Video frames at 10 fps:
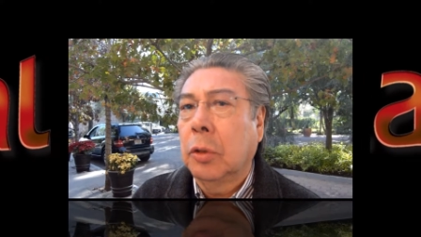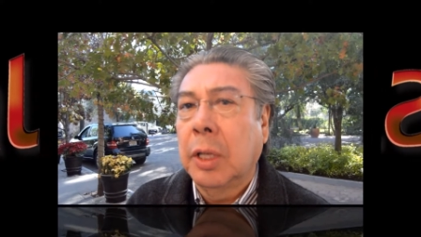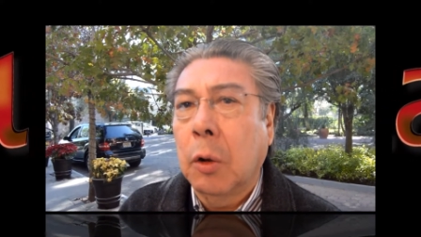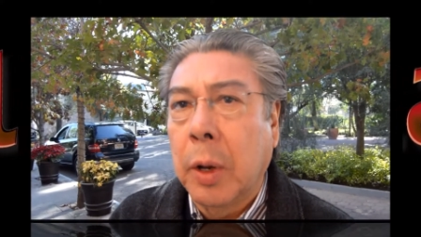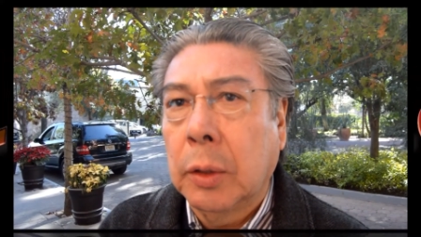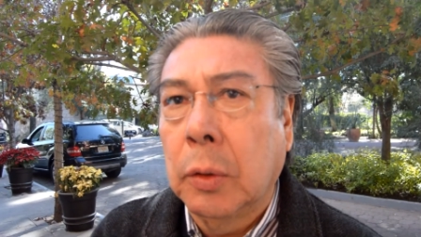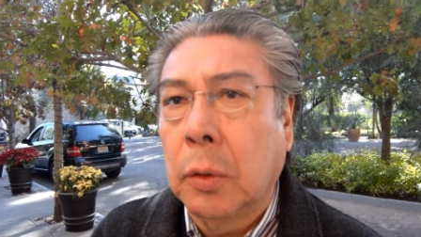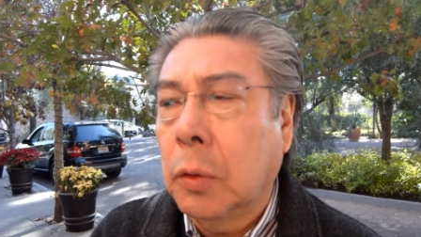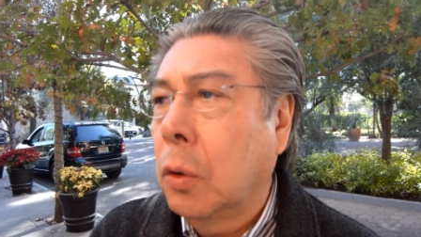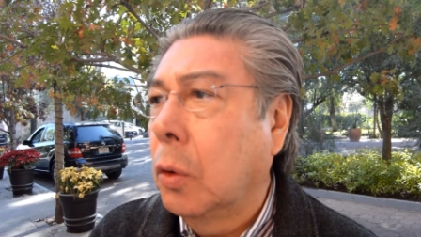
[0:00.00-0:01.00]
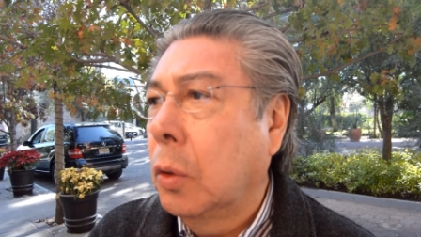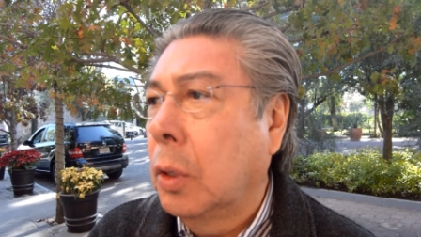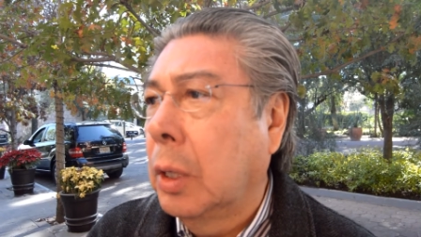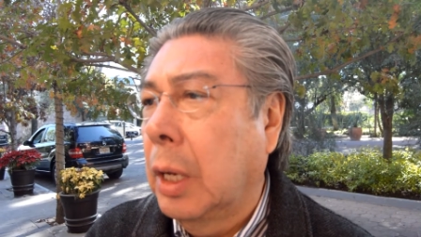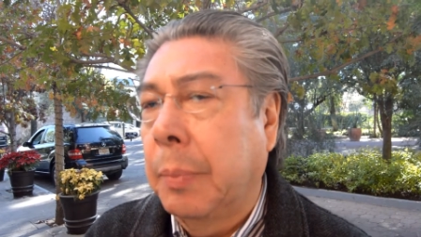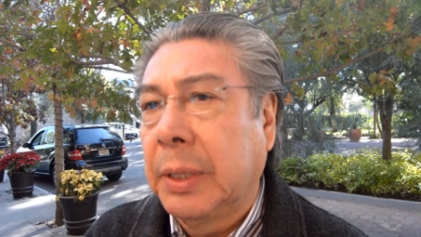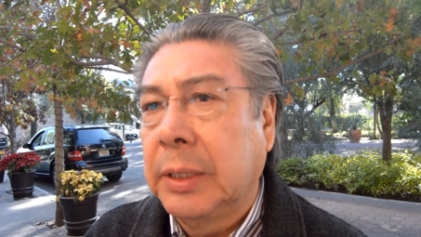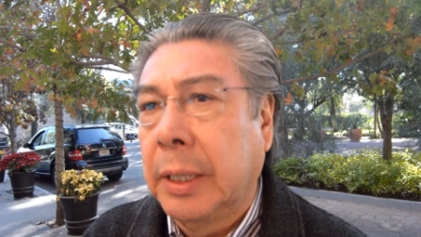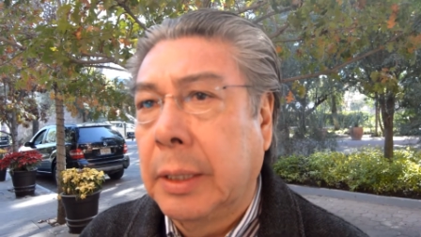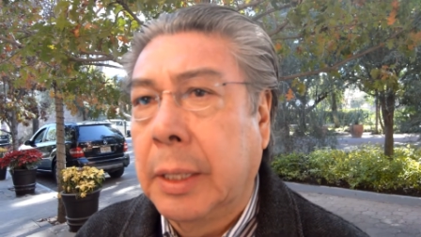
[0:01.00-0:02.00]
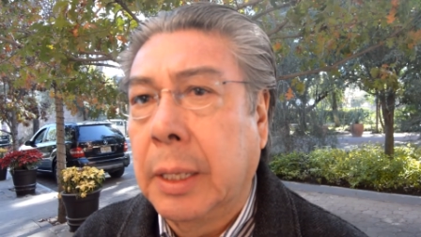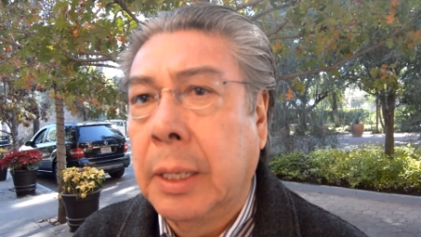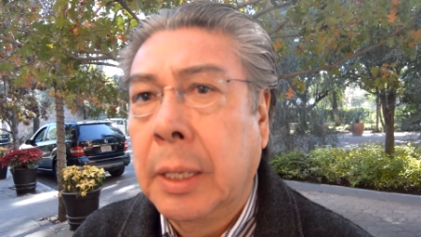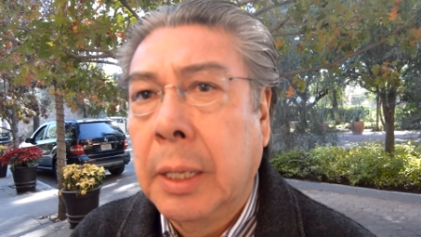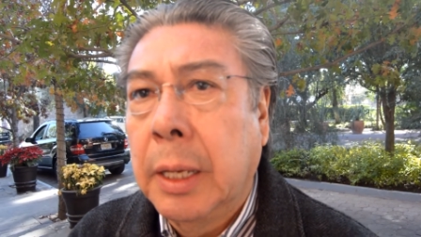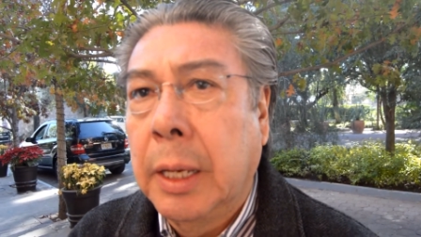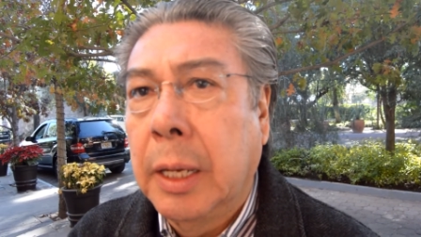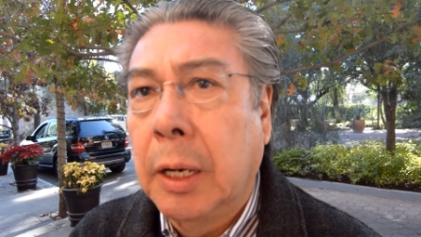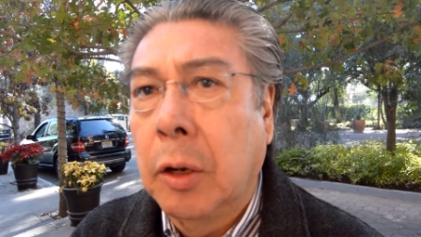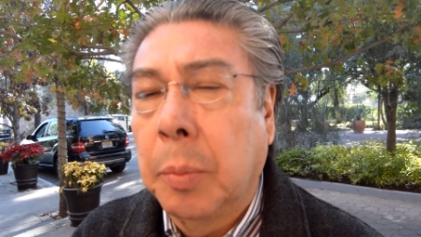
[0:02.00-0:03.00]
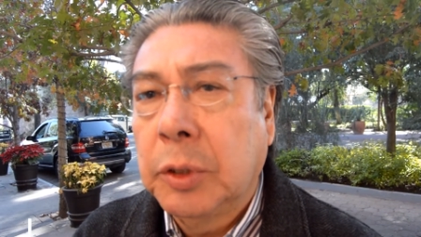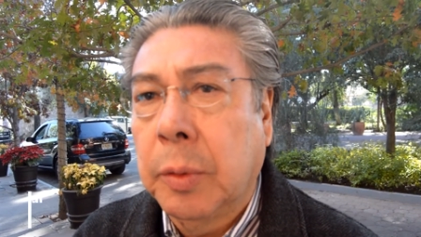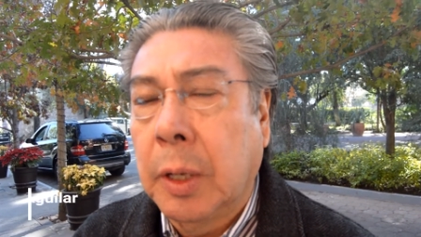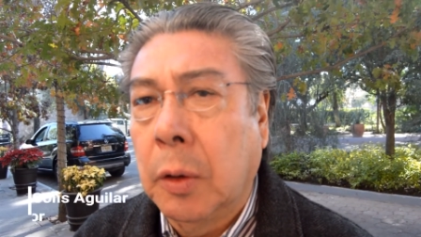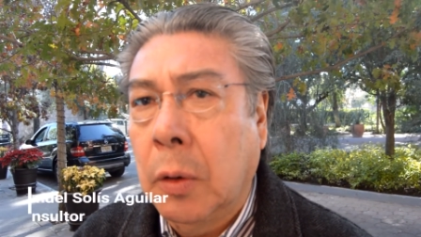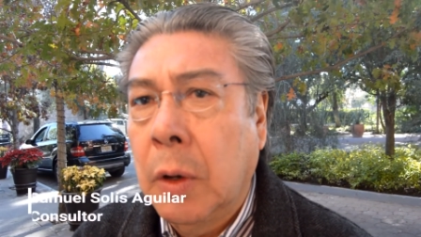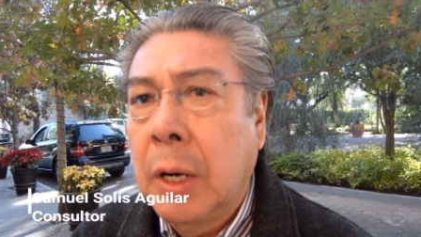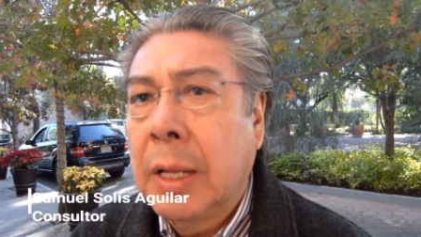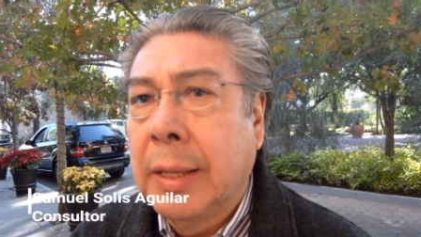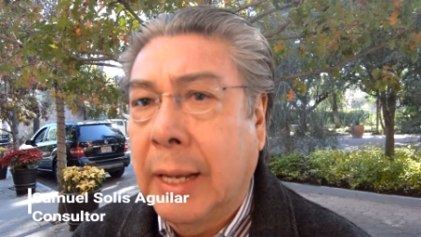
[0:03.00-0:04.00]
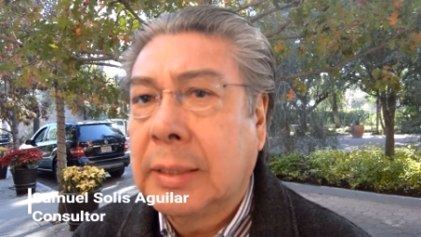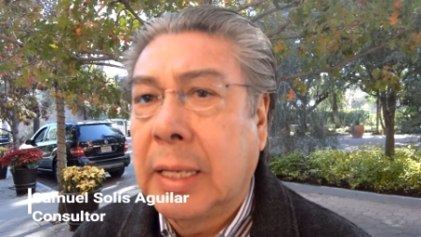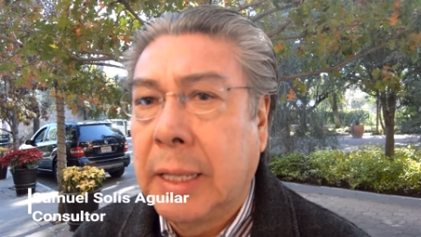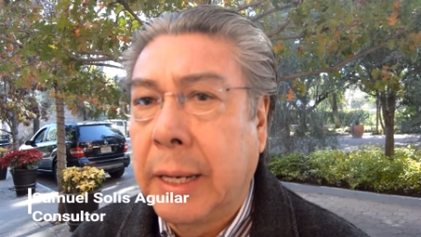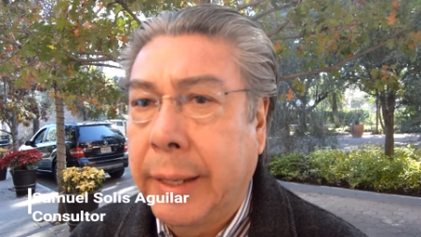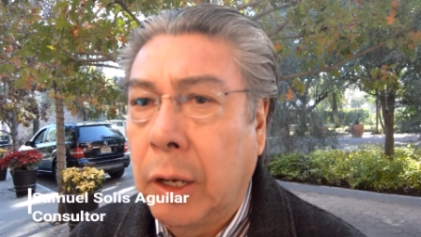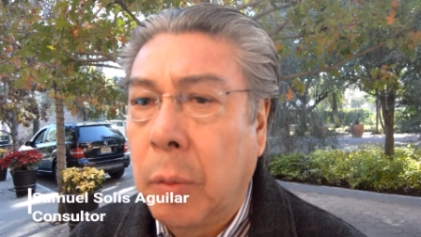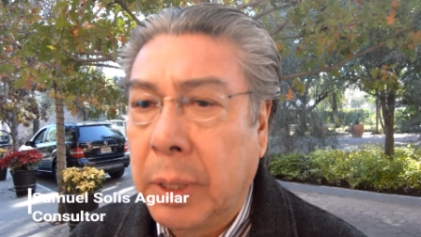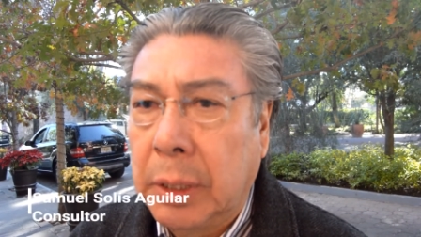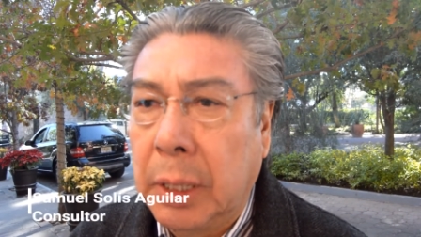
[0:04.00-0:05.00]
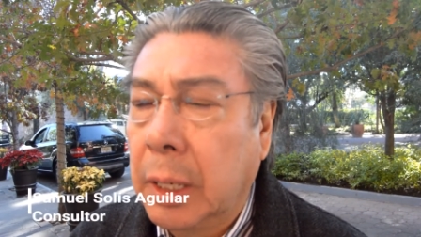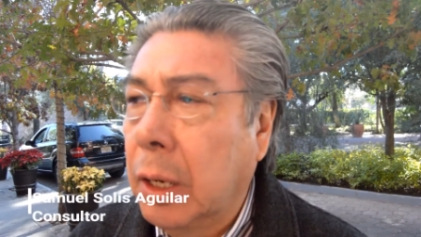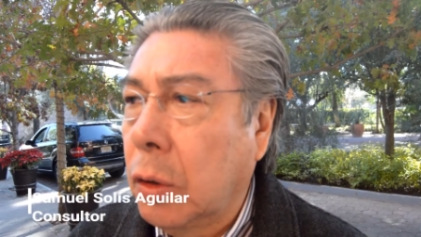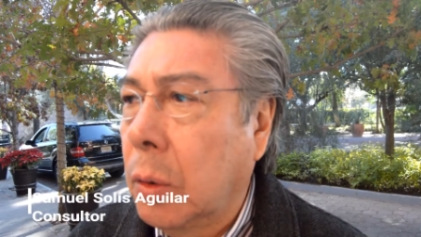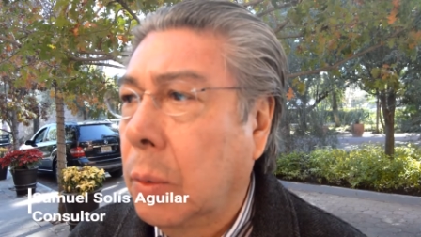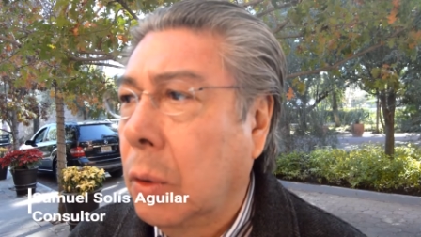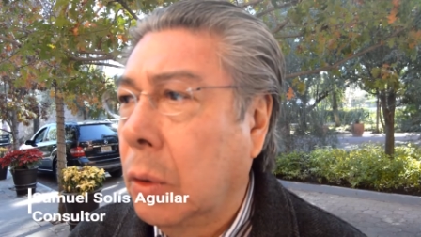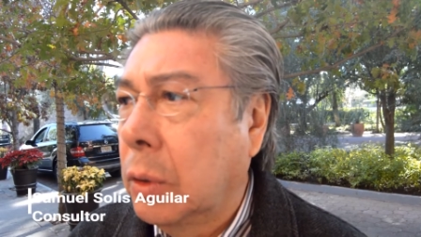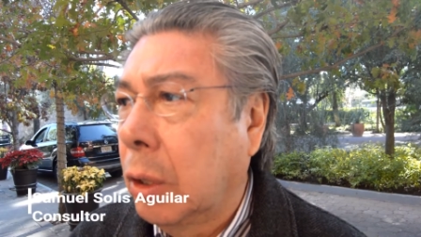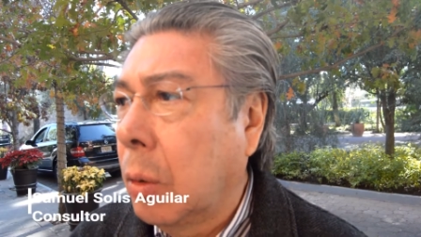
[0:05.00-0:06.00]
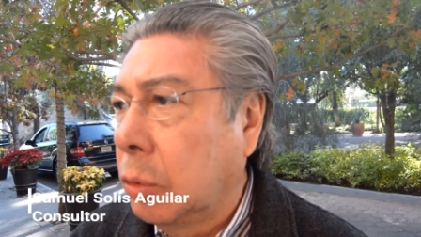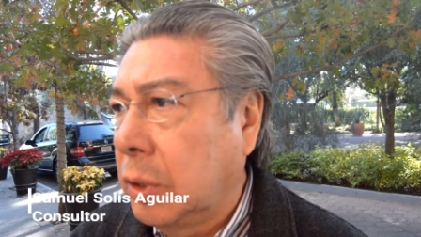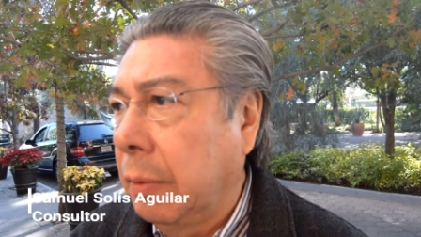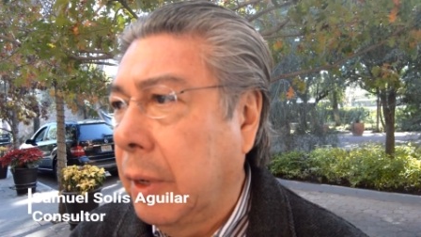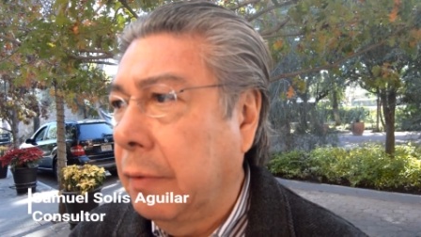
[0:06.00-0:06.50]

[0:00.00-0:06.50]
de acuerdo con el presidente eh, López Obrador de que se tiene que combatir el robo de combustible.